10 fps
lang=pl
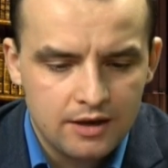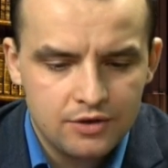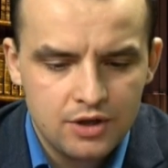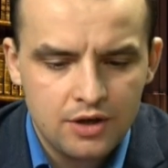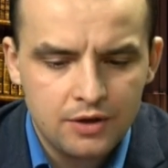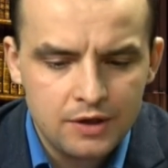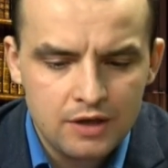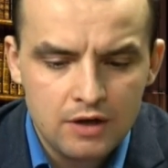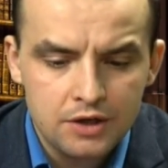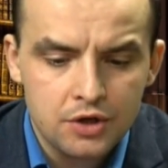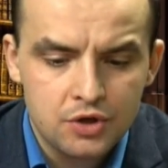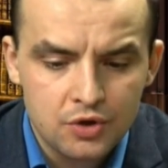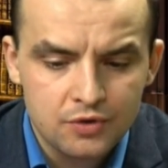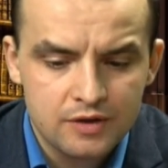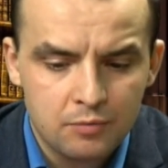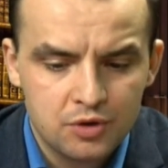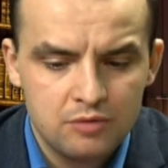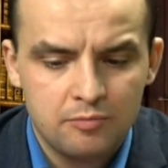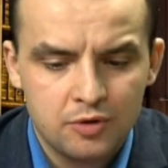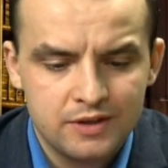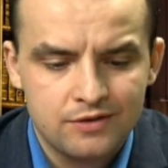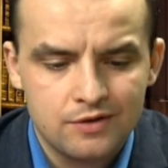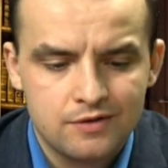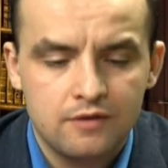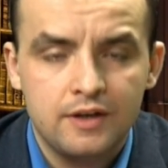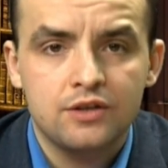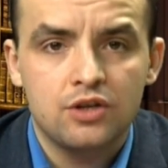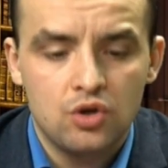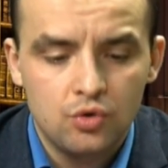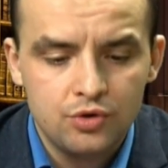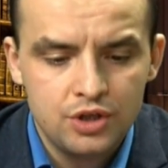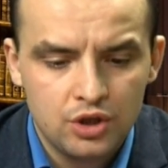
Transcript: Dzięki tej niewielkiej książce możemy poznać sylwetki ludzi,